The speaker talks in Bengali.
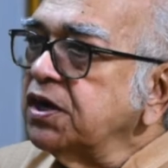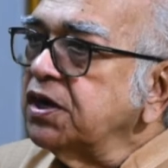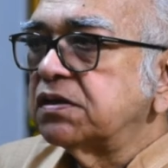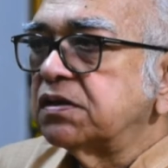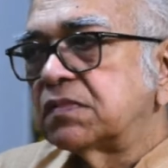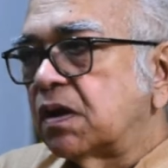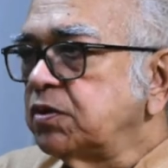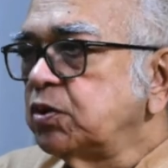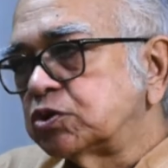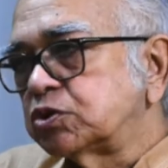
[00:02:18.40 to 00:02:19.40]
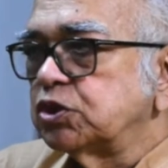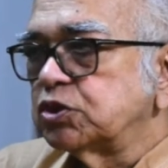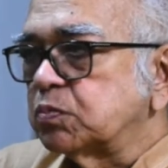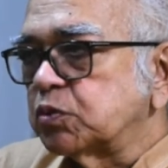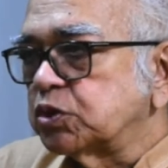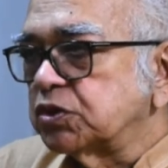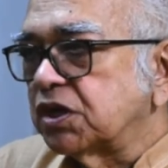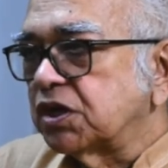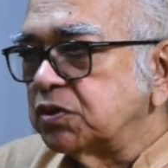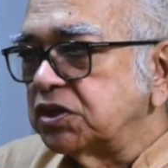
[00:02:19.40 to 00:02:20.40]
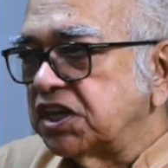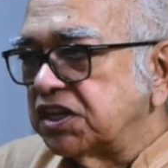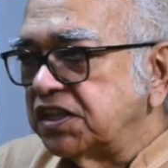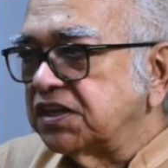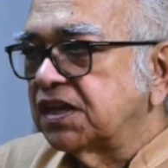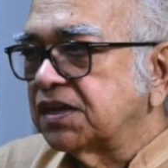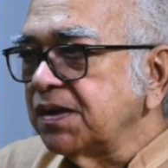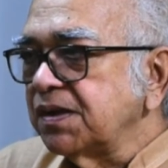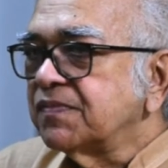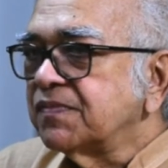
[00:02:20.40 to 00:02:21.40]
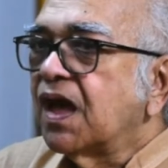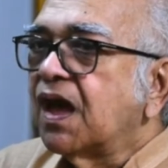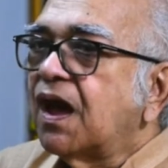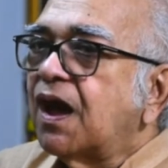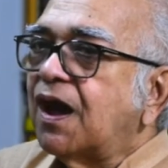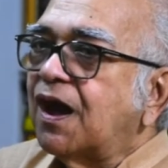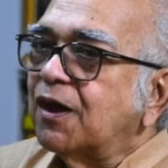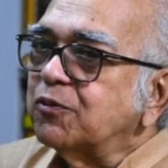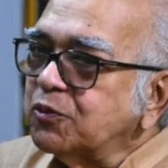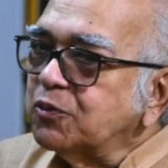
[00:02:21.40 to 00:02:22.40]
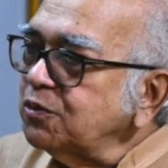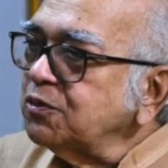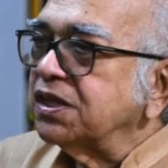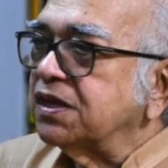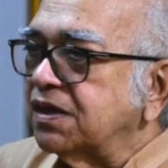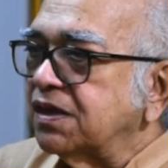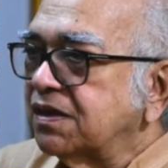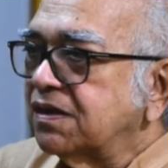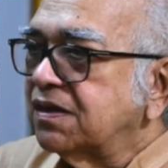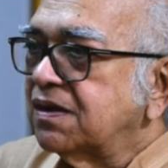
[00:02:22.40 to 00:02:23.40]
এবং এটা আমি উচ্ছ্বসিত প্রশংসা করি সেই দিক থেকে আর অন্যদিকে